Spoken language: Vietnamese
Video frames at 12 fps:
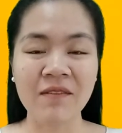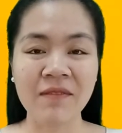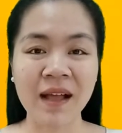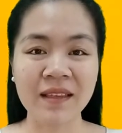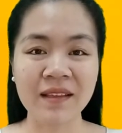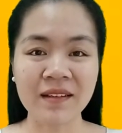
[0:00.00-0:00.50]

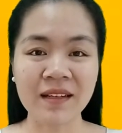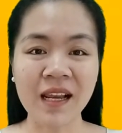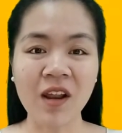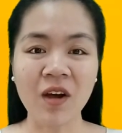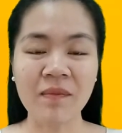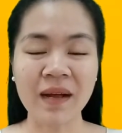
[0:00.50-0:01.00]
Và những
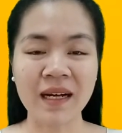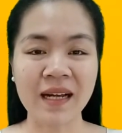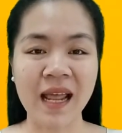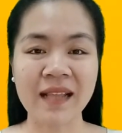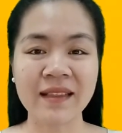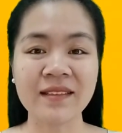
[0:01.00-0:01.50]
cái loại mặt
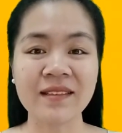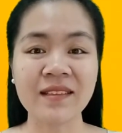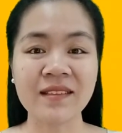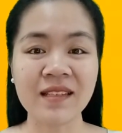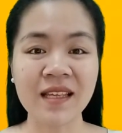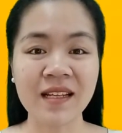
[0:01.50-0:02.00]
nạ từ
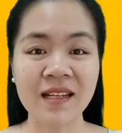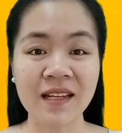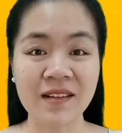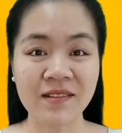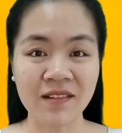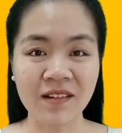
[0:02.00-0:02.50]
tự nhiên thì
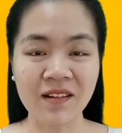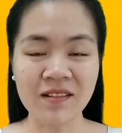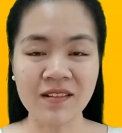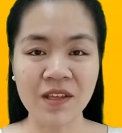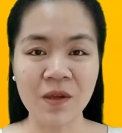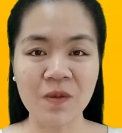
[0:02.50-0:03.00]
được
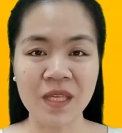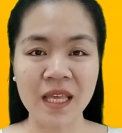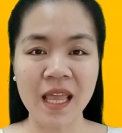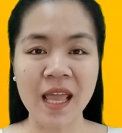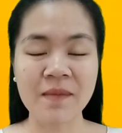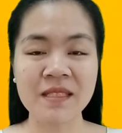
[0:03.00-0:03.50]
rất nhiều
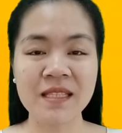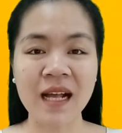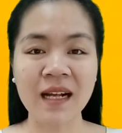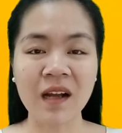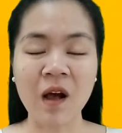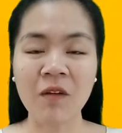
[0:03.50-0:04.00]
chị em
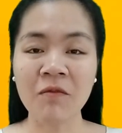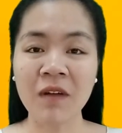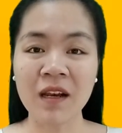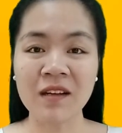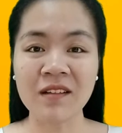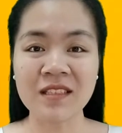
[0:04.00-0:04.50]
săn đón
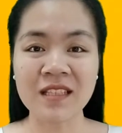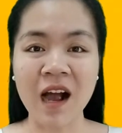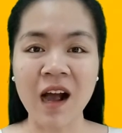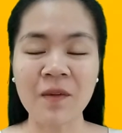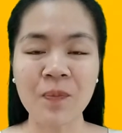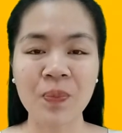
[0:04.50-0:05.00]
và lựa
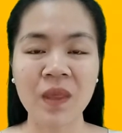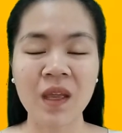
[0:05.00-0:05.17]
chọn.